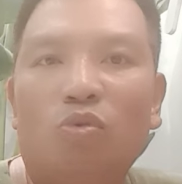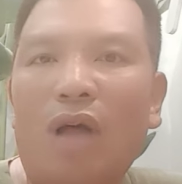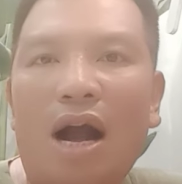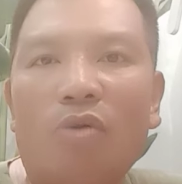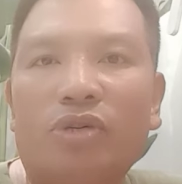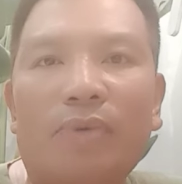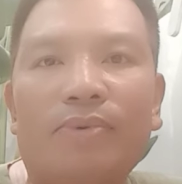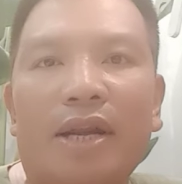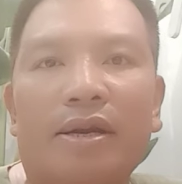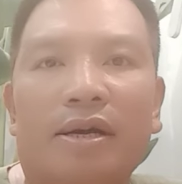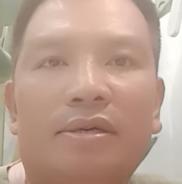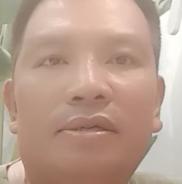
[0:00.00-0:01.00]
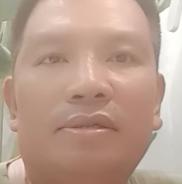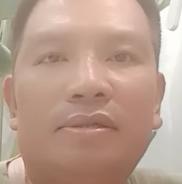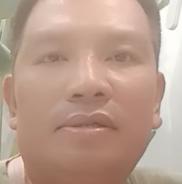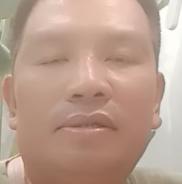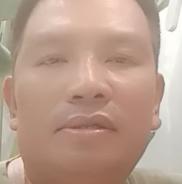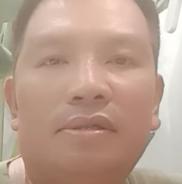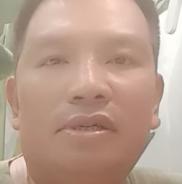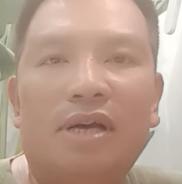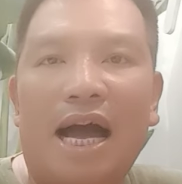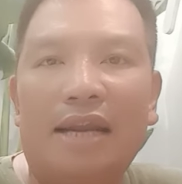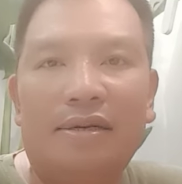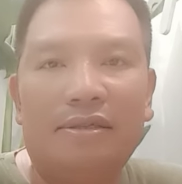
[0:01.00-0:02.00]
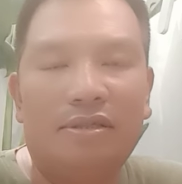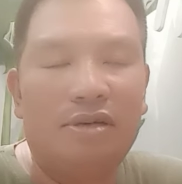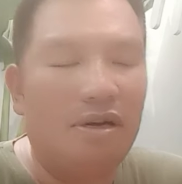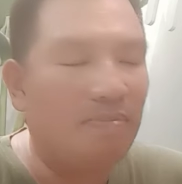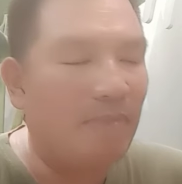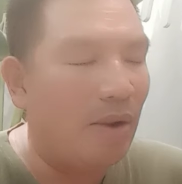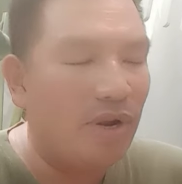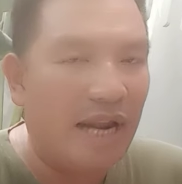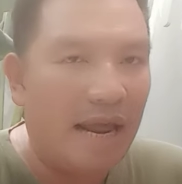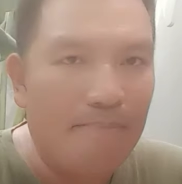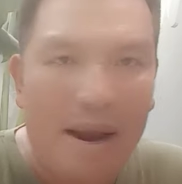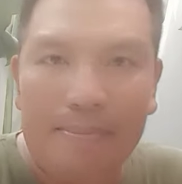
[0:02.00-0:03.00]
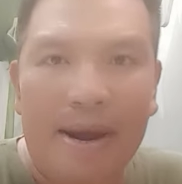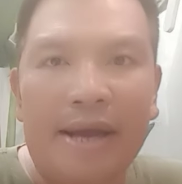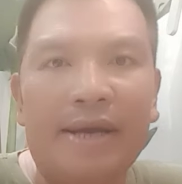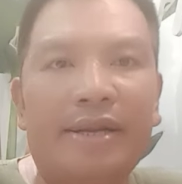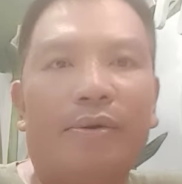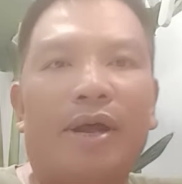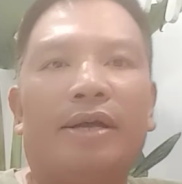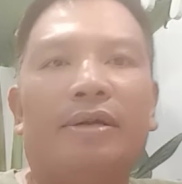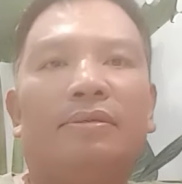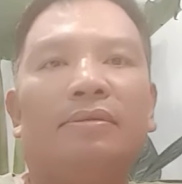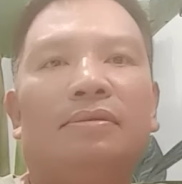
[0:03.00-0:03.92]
Chúng ta không chấp nhận được. Dương án Dương béo lên án mạnh mẽ cái điều này.